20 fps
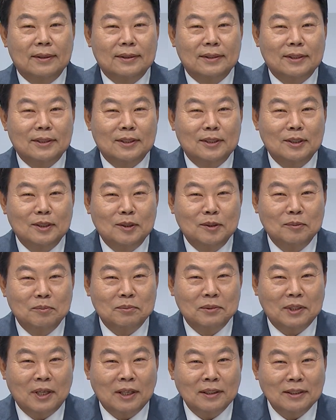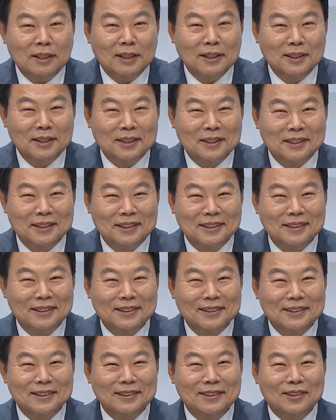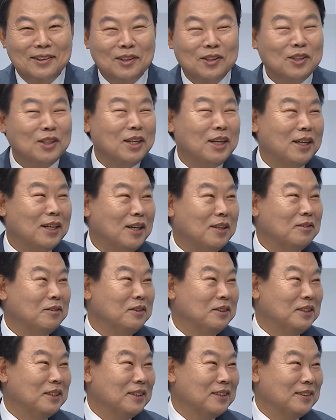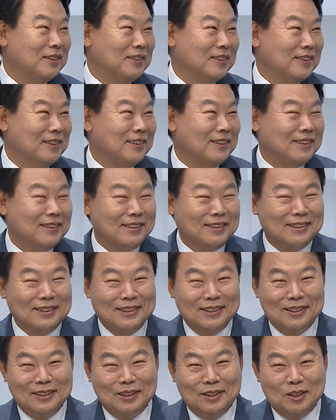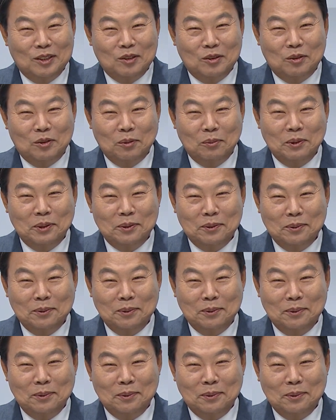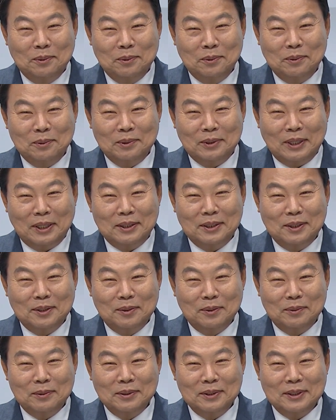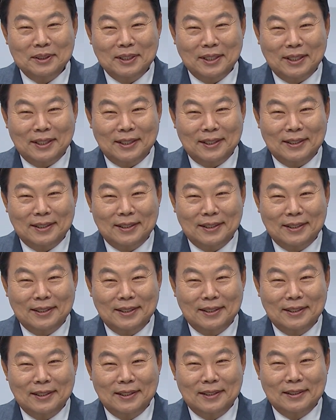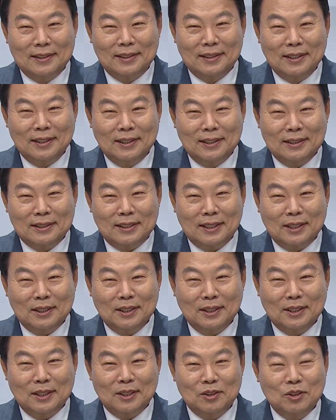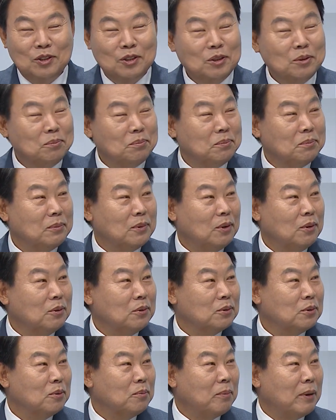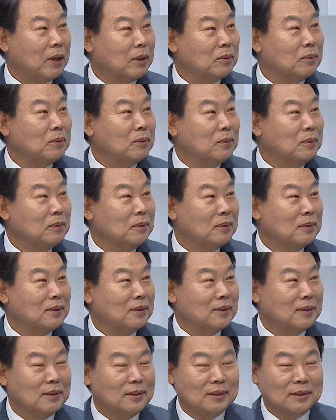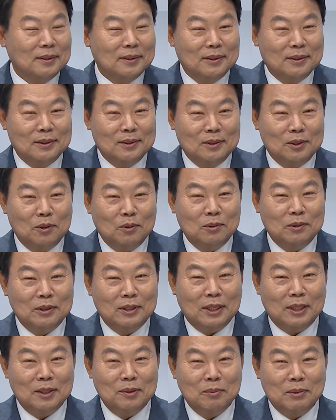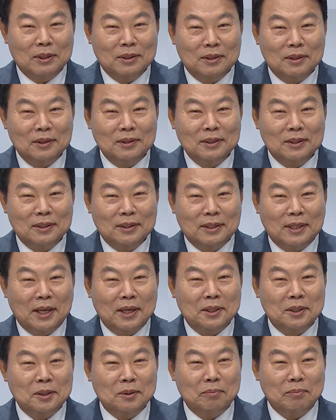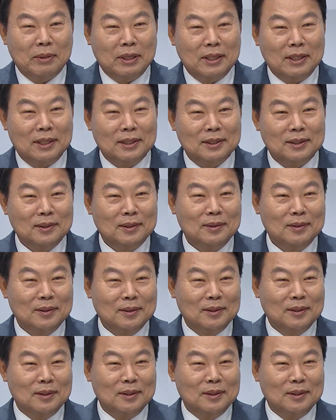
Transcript: 지금 상당히 어렵게 가고 있어요. 도비도 난지도는 이제 제가 작년에 취임하고서 바로 네. 서울 다니면서 이제 대기업 만나서